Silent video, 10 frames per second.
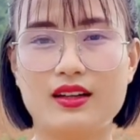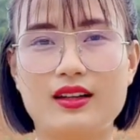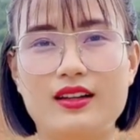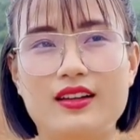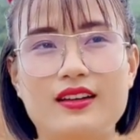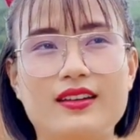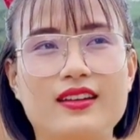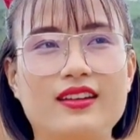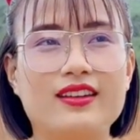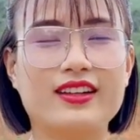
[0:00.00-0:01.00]

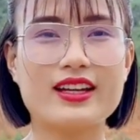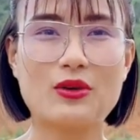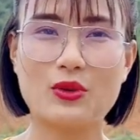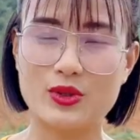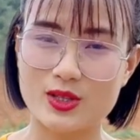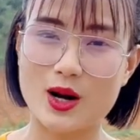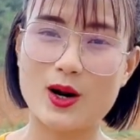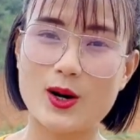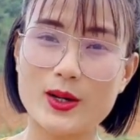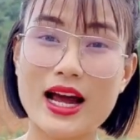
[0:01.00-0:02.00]
Ờ, kẹo đổi
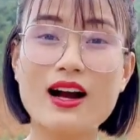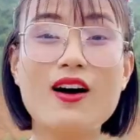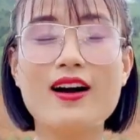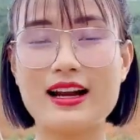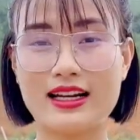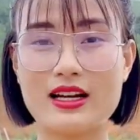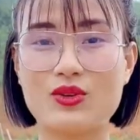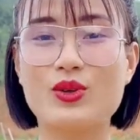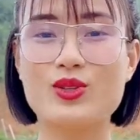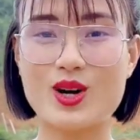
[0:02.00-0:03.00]
gió đã gọi là kẹo
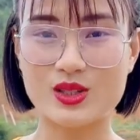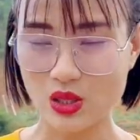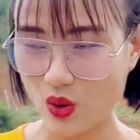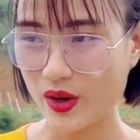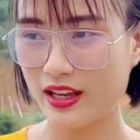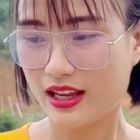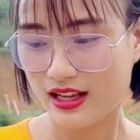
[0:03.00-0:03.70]
đổi gió rồi